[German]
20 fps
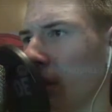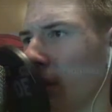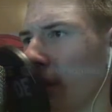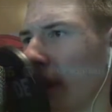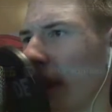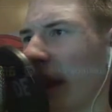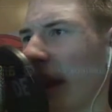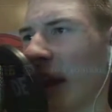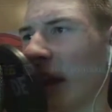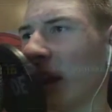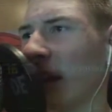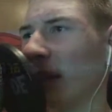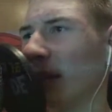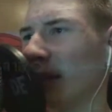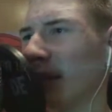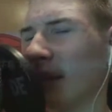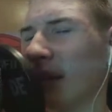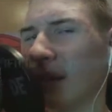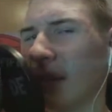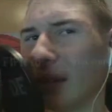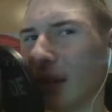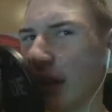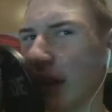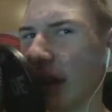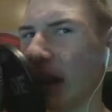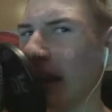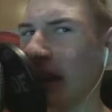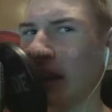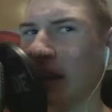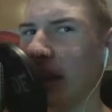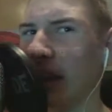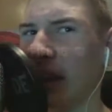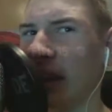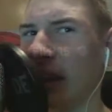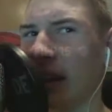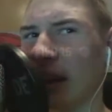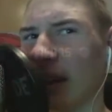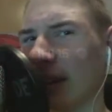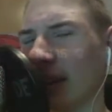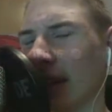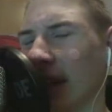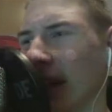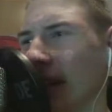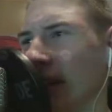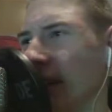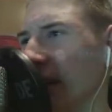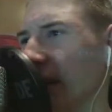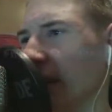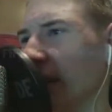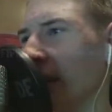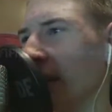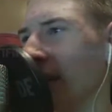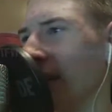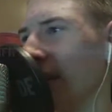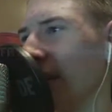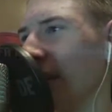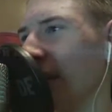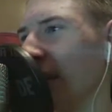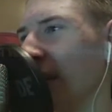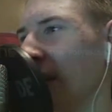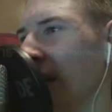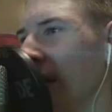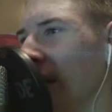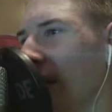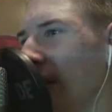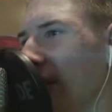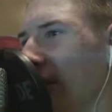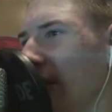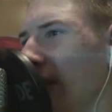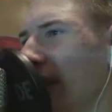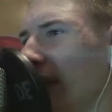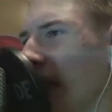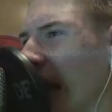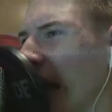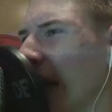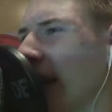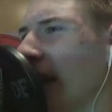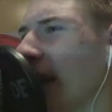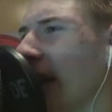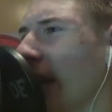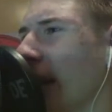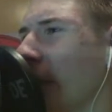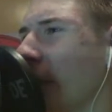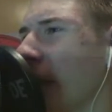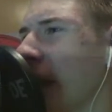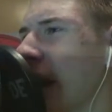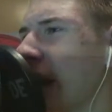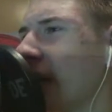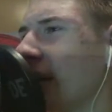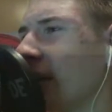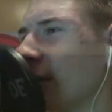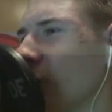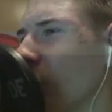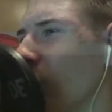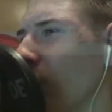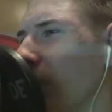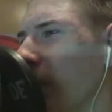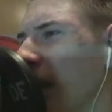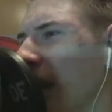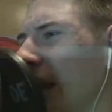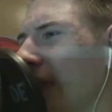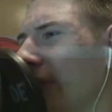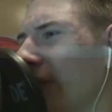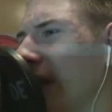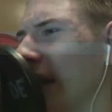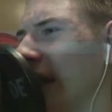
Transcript: Nee, nee, nee, nee, das geht nicht. Wie kann der den Ball denn so billig